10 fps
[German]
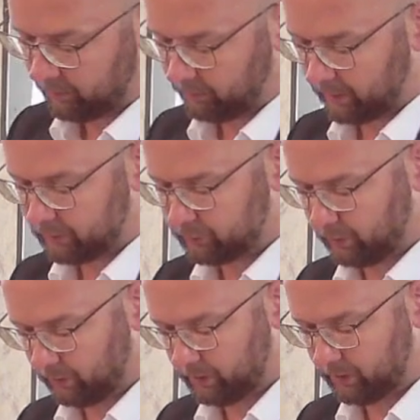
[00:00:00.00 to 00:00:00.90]
meine
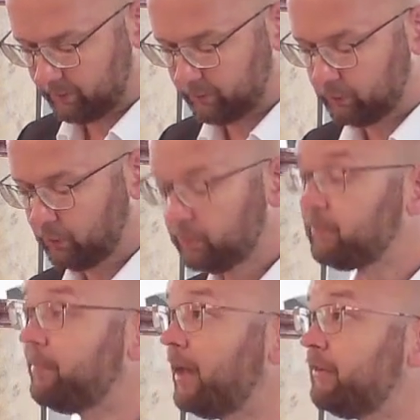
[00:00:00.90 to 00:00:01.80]
Söhne.
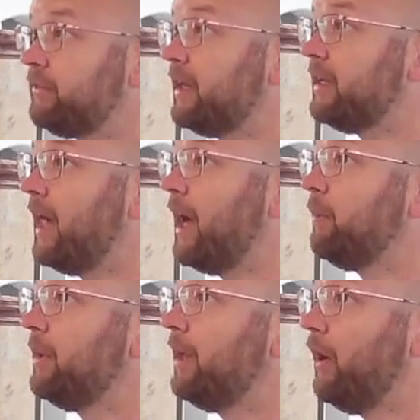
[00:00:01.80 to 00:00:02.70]
Nun passt der
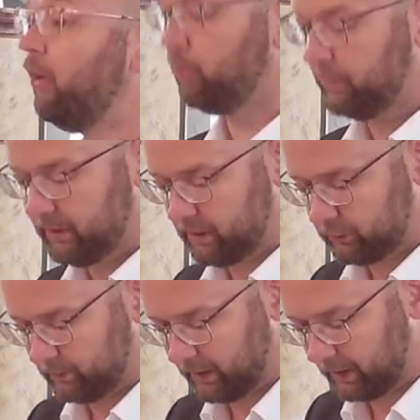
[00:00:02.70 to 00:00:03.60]
Name Naomi
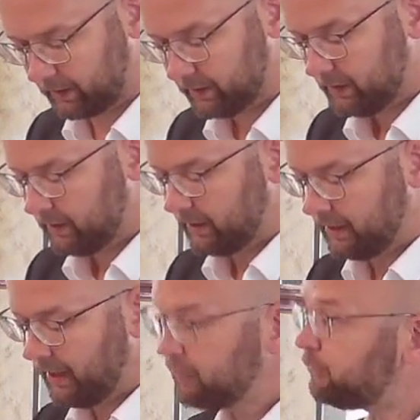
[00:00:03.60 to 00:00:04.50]
nicht mehr.
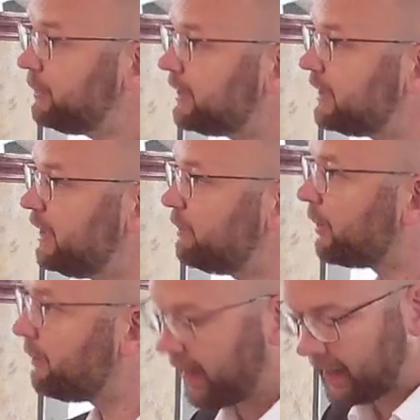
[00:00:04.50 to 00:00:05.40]
Nennt mich
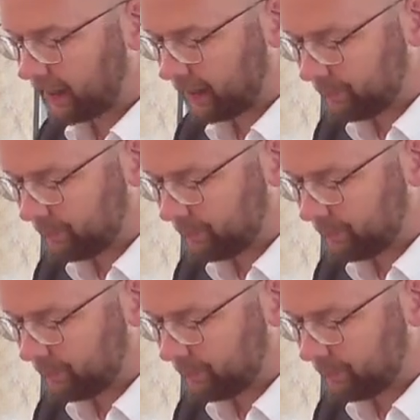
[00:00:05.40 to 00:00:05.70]
lieber Mara